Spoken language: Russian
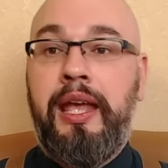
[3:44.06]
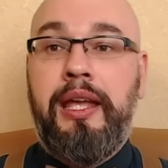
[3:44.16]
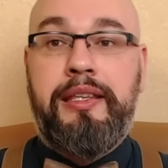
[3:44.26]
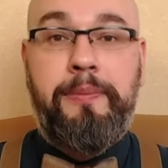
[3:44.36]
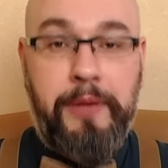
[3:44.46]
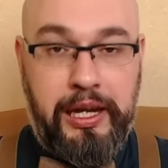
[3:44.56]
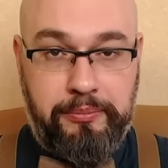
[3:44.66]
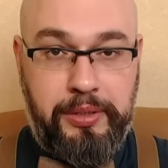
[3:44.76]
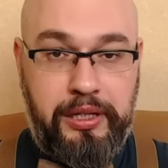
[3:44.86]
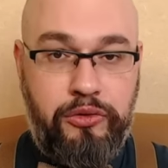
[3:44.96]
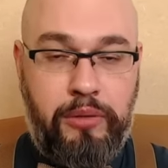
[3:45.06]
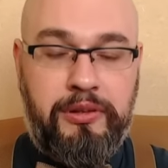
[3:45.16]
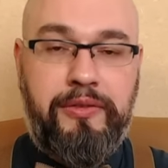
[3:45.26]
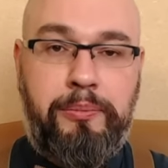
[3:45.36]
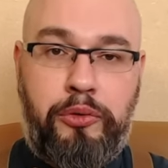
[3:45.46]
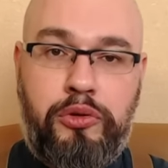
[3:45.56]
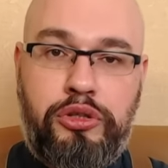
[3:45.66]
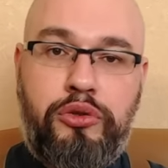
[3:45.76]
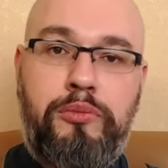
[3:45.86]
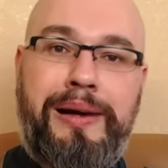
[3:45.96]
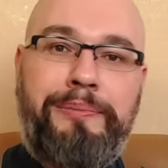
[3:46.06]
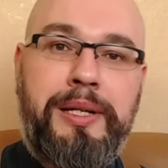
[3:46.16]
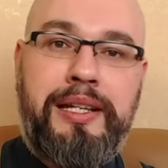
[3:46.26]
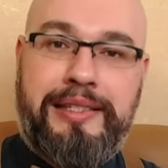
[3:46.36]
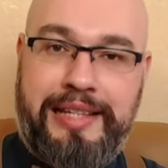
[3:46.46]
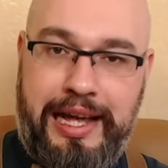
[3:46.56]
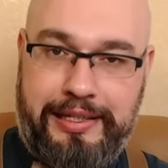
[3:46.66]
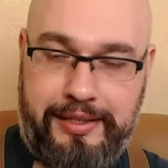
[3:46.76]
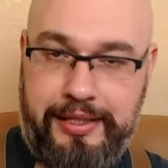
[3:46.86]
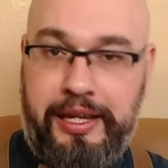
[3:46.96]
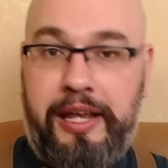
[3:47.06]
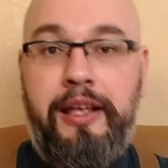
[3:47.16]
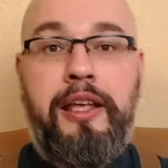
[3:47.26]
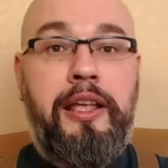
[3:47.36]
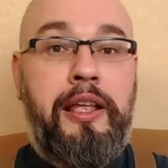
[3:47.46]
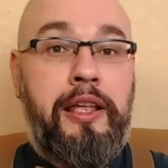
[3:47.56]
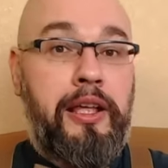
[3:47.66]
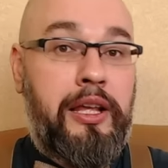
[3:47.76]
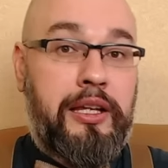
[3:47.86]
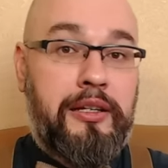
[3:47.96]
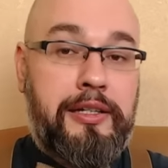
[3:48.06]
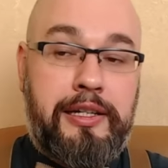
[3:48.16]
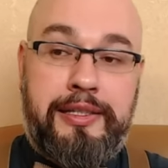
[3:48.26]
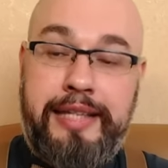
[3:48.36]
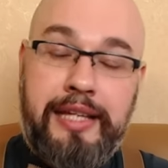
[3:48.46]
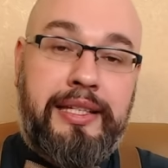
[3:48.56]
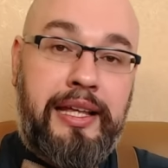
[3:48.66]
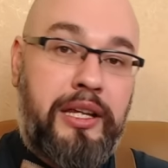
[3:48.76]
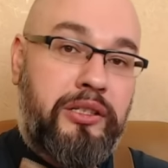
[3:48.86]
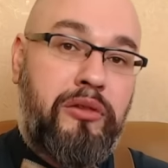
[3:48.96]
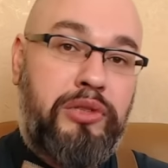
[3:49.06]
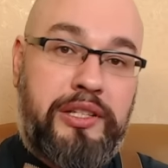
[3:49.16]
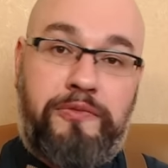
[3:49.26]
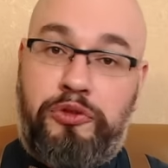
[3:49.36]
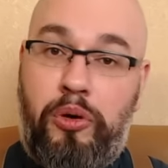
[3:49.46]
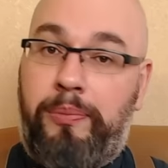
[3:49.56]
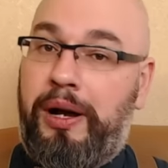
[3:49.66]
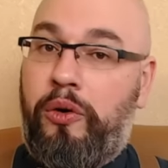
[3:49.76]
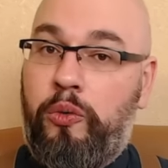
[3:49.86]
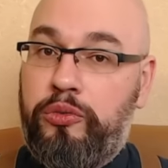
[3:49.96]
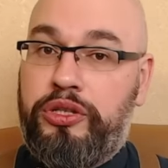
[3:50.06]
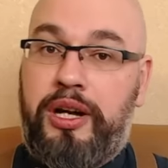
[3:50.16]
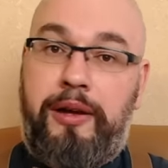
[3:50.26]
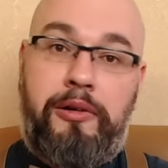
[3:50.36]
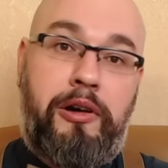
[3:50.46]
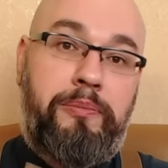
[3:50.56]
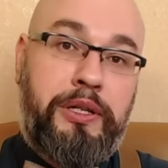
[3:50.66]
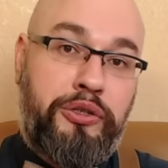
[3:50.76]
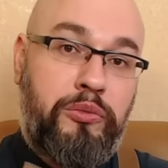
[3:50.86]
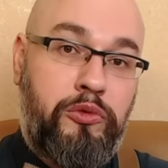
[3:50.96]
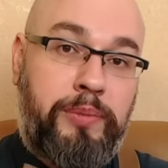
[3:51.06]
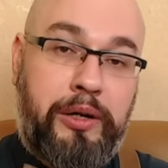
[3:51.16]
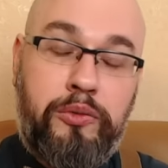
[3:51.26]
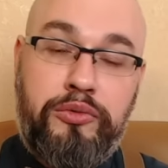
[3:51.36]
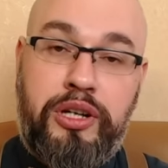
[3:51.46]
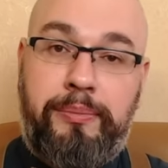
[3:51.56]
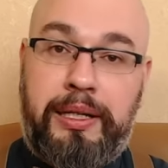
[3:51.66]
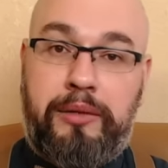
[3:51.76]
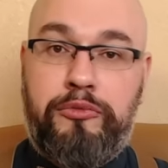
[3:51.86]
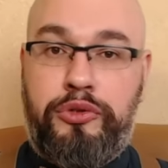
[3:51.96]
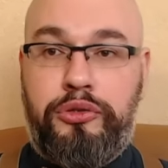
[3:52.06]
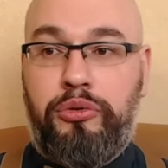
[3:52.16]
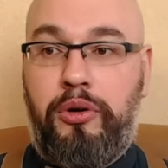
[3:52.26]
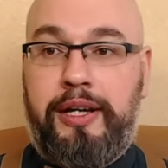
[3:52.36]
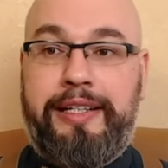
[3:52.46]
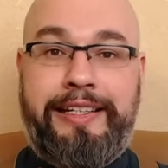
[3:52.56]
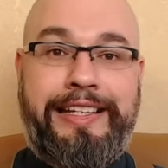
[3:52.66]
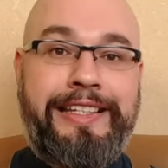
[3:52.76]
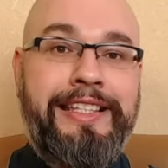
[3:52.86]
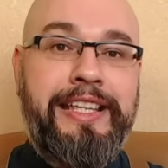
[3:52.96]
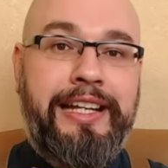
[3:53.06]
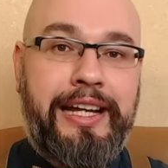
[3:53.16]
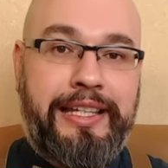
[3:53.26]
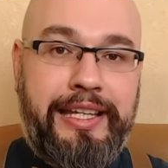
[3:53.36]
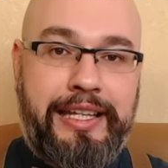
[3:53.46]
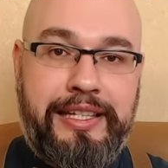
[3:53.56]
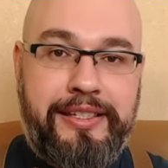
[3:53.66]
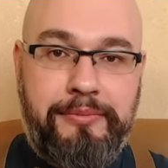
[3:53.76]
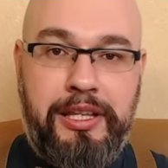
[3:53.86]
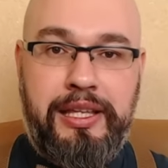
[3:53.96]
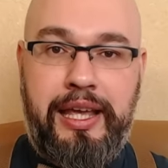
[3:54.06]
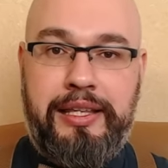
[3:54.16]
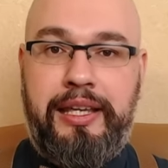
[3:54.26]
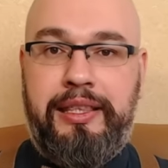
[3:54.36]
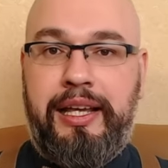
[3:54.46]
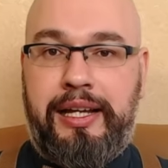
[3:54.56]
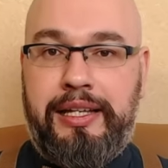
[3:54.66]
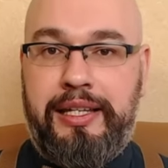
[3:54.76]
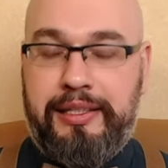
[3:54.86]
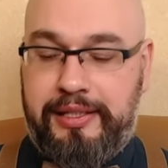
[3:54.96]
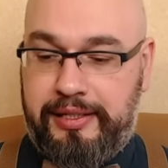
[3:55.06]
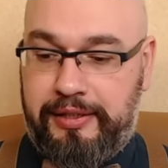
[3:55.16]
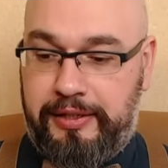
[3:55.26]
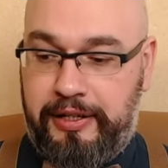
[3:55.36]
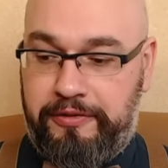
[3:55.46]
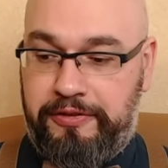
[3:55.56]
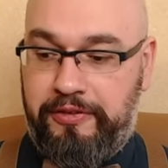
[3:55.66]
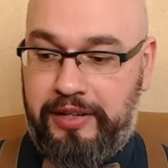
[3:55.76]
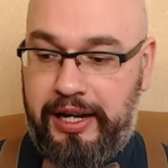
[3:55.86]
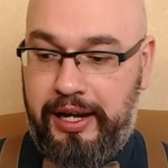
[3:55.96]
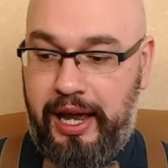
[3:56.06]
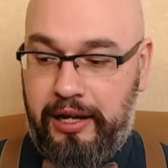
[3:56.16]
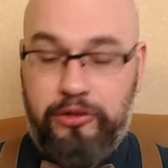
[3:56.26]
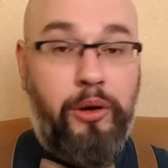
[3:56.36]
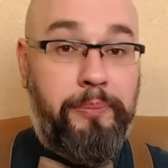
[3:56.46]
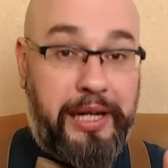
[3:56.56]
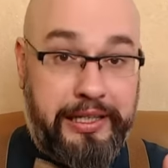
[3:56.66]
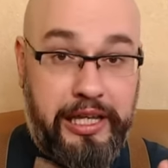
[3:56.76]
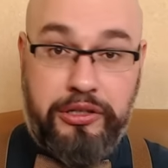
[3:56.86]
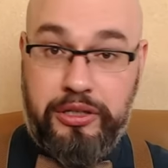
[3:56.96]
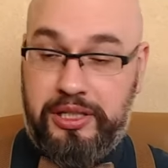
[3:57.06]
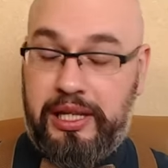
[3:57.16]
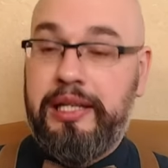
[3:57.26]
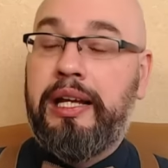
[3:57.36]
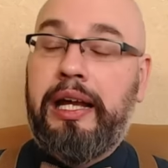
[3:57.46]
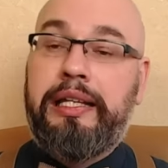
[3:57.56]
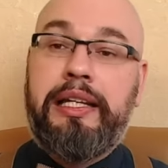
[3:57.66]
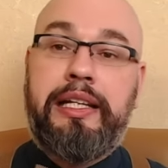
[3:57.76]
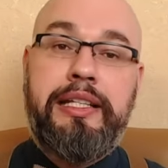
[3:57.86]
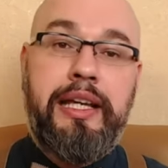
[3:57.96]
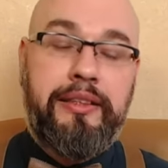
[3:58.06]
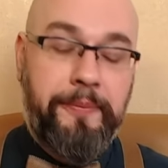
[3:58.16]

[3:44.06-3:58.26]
Теперь перейдем к вопросу мобилизации. Э, здесь, конечно, у нас все похуже. Почему похуже? Потому что никаких изменений на конец э, февраля, но практически никаких нет.